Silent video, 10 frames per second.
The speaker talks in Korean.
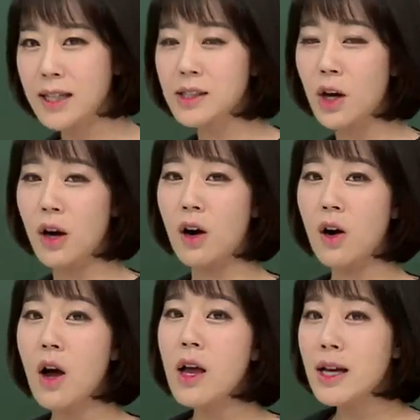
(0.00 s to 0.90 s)
했어요.
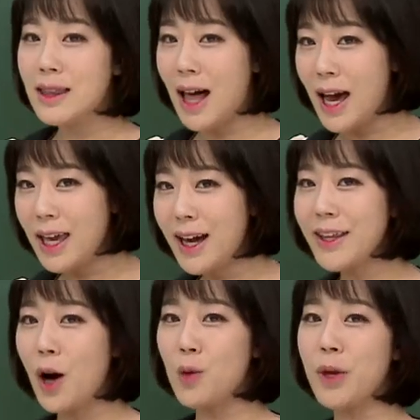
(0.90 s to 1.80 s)
라이가
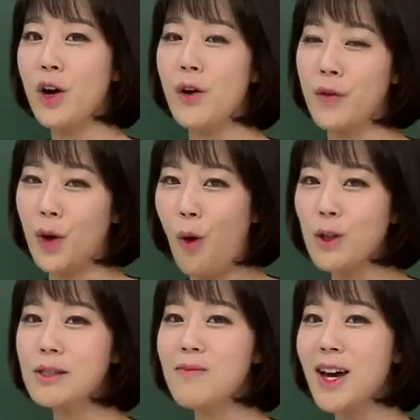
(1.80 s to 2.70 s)
나오면
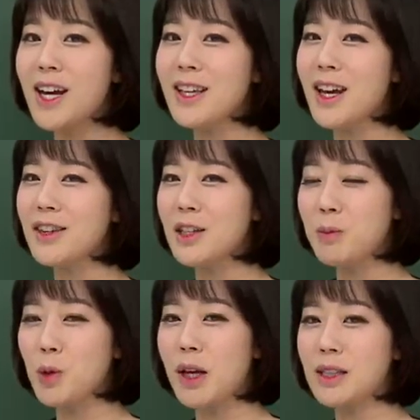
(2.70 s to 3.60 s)
거짓말하다란
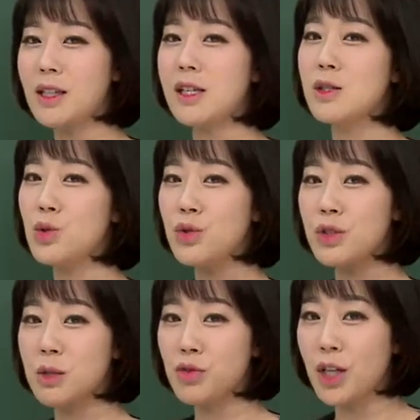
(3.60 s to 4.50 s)
뜻보다 사실 수능
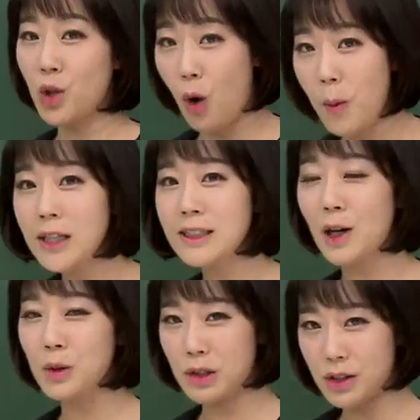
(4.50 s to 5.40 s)
지문에 더 많이
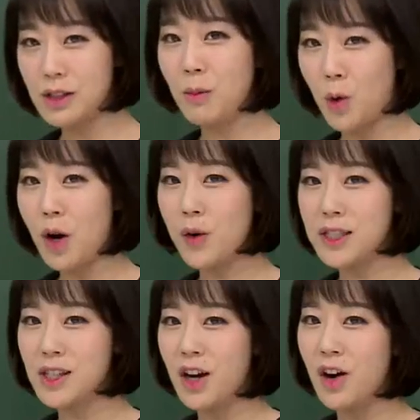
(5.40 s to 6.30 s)
나오는 뜻은 뭐라고
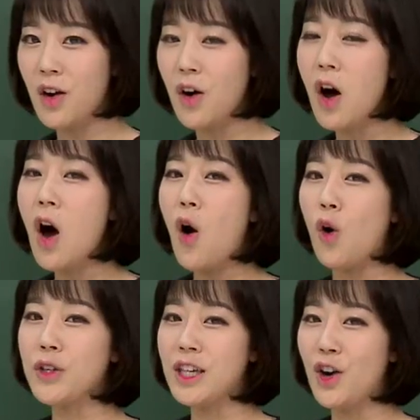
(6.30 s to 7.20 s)
했어요?
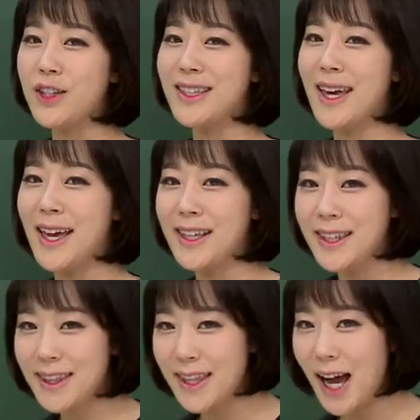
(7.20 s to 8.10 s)
어디 어디에
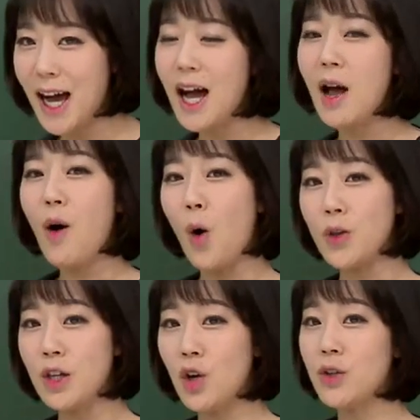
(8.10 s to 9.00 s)
있다,
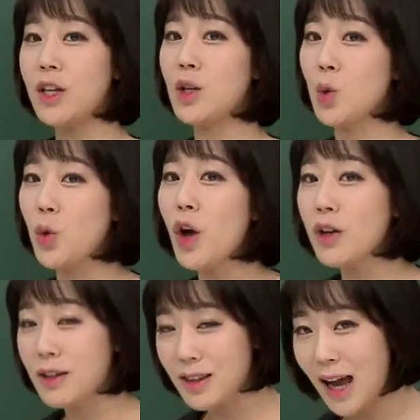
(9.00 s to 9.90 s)
어디 어디에 놓여
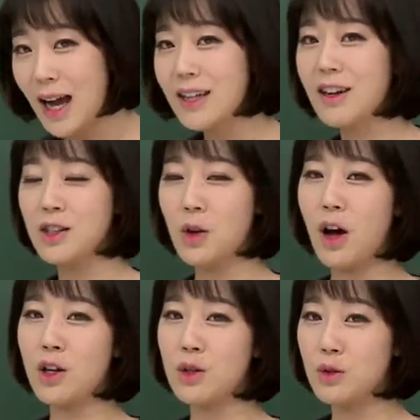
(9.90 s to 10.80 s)
있다 이렇게
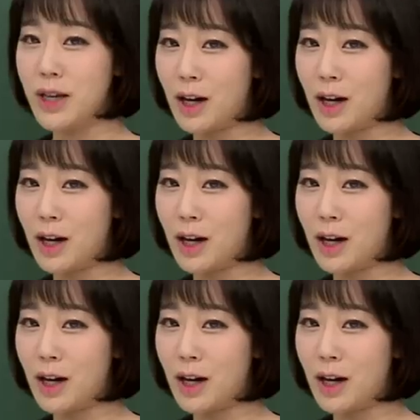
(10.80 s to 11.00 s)
해석하기로 우리